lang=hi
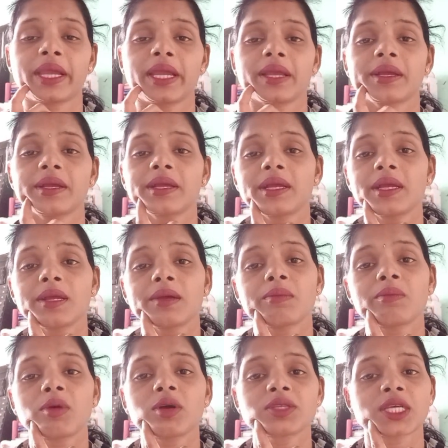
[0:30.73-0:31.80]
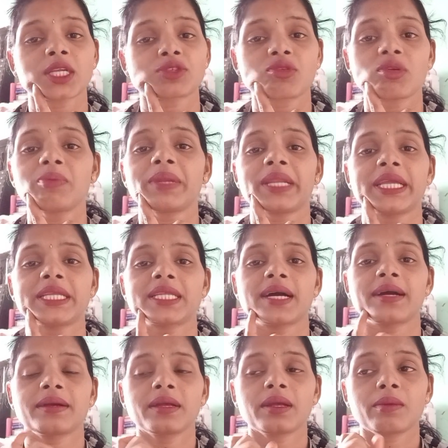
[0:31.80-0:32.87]
में बहुत सारे स्कूल में नहीं
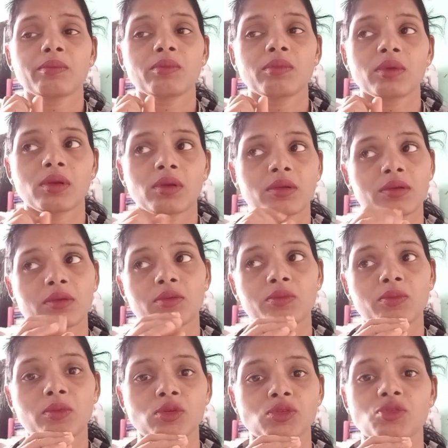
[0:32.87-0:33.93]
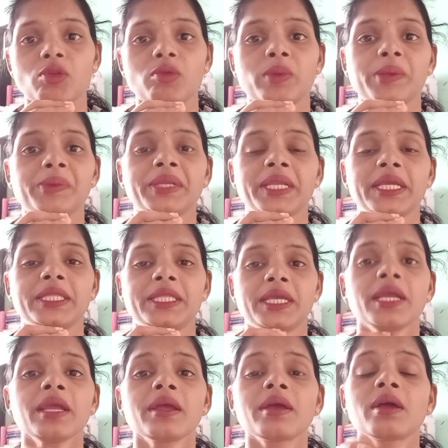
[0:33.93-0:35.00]
था वो स्कूल में भी नहीं
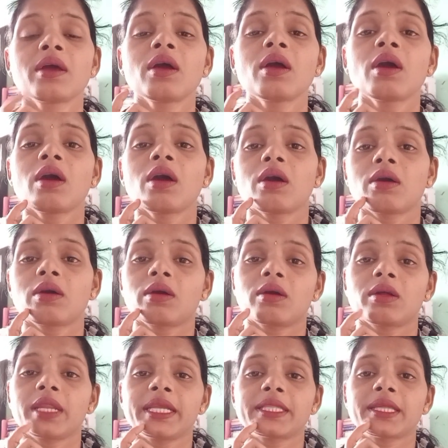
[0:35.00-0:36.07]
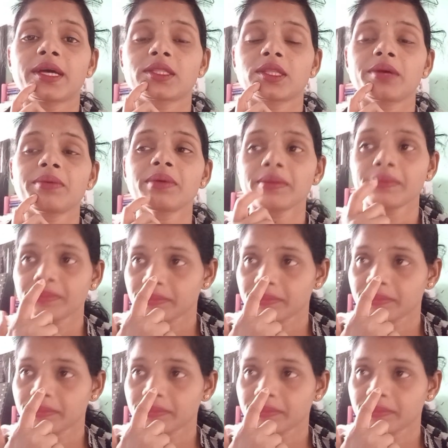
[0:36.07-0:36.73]
थी नहीं था तब